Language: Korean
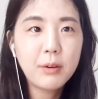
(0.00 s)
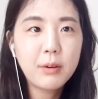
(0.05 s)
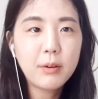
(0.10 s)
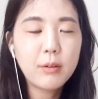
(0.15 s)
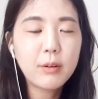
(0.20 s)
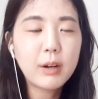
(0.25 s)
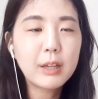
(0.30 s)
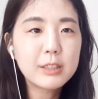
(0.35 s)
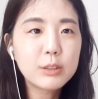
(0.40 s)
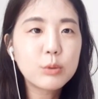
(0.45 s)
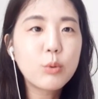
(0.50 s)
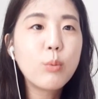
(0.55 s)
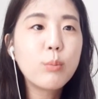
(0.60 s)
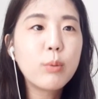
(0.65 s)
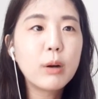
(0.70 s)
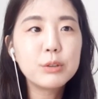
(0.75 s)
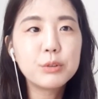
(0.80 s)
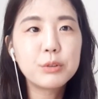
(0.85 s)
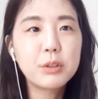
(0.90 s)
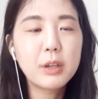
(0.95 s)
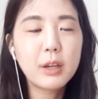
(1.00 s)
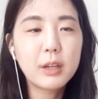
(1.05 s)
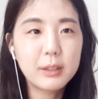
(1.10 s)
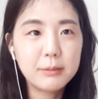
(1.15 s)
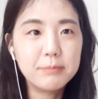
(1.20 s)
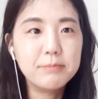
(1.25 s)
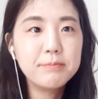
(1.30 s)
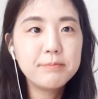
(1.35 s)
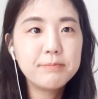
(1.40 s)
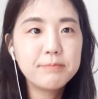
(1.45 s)
어, 같이 공부할 수
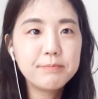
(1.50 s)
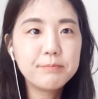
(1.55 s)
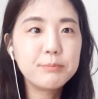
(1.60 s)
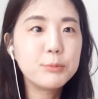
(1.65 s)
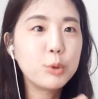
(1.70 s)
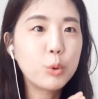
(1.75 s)
있게끔 음,